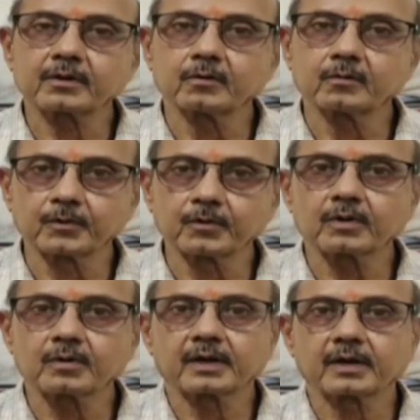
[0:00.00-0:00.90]
का
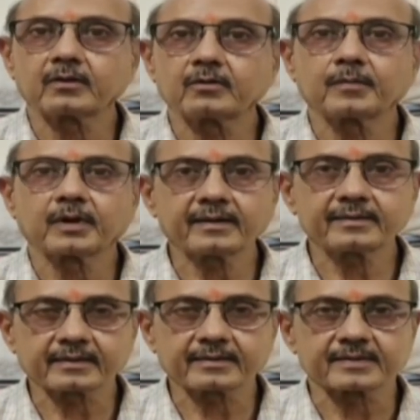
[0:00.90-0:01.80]
उपयोग हमारे यहाँ जो महिला
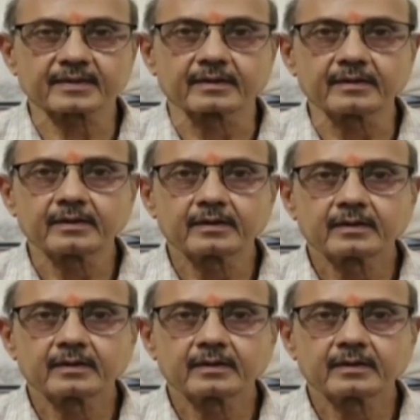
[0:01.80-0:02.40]
चिकित्सक हैं